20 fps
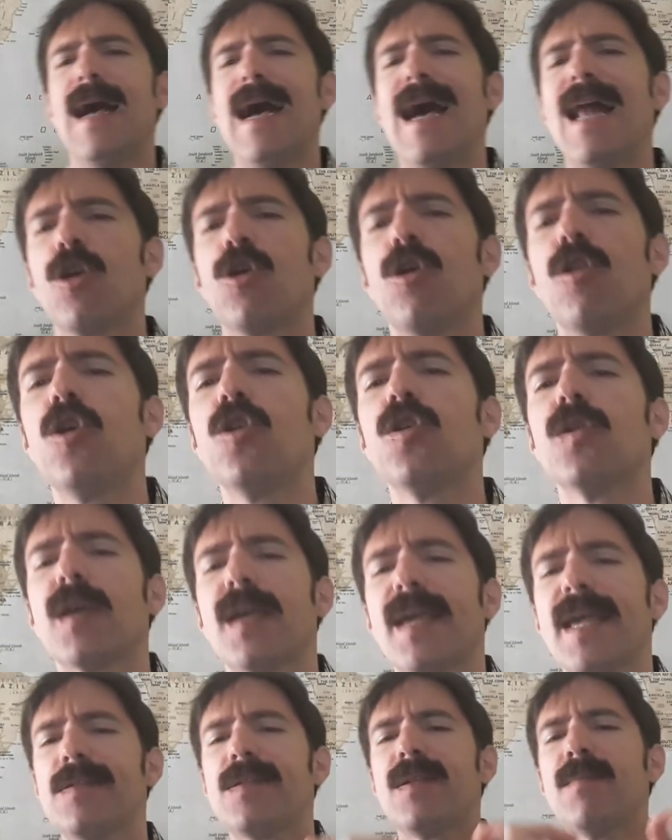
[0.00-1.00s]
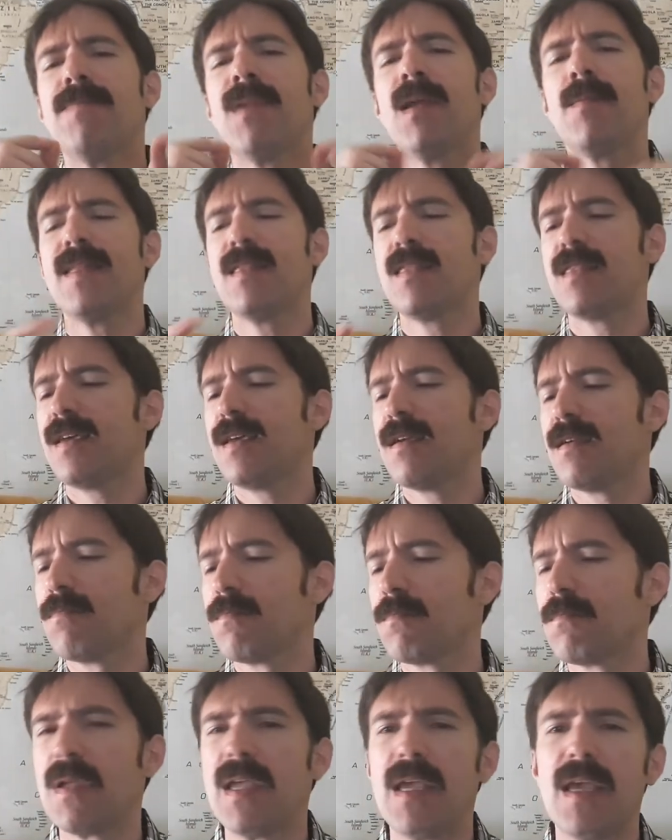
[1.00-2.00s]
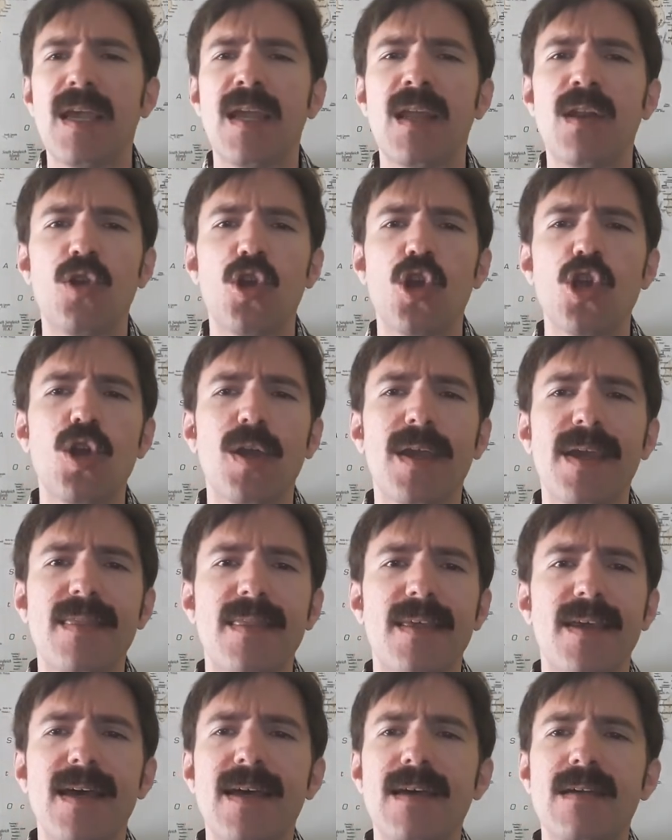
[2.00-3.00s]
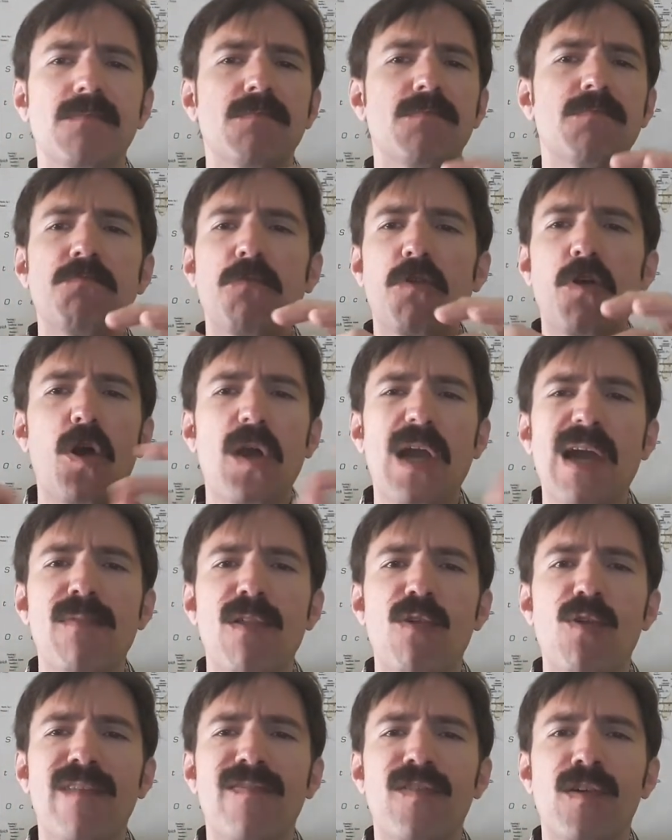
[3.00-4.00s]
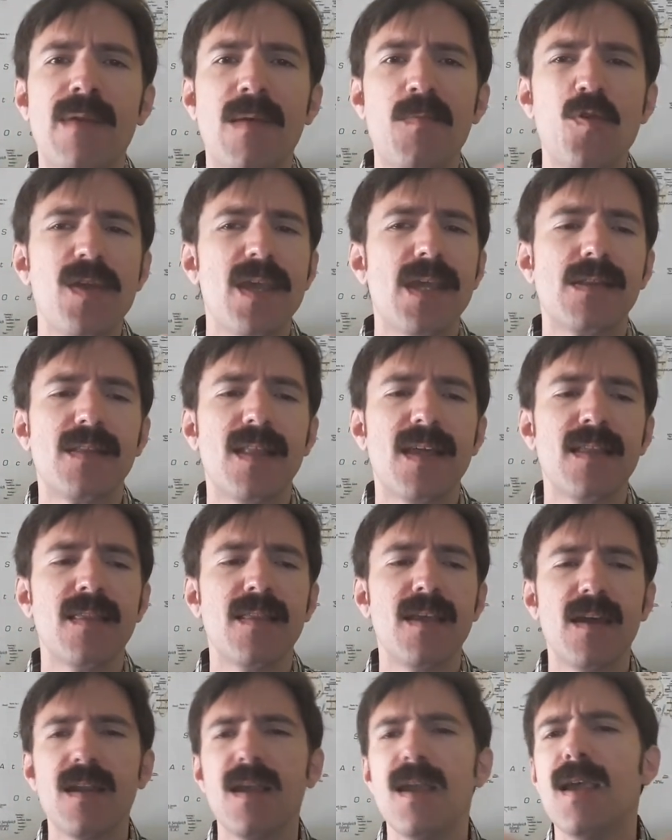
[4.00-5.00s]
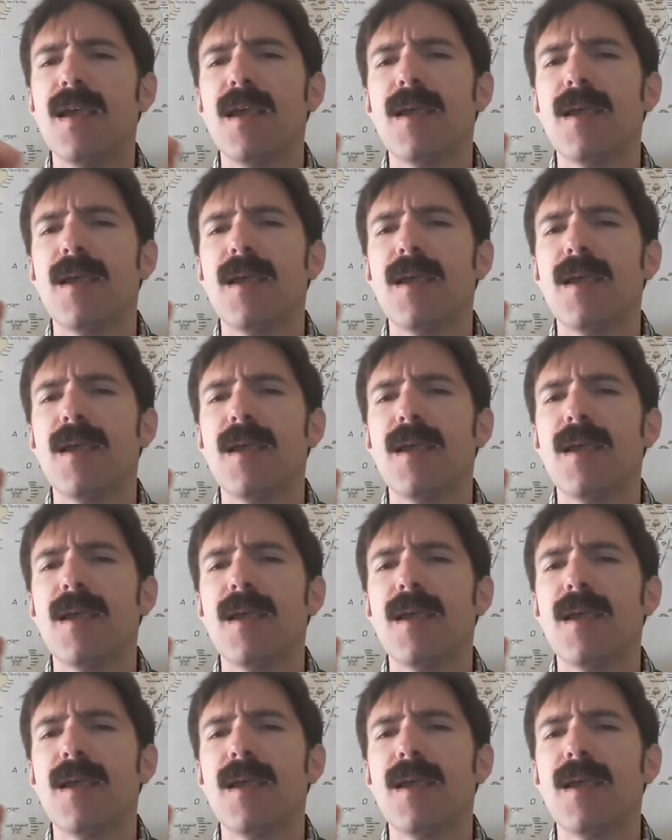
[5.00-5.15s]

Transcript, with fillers: Algodón que simplemente eh, en rollo GTA colocamos de una forma muy estándar,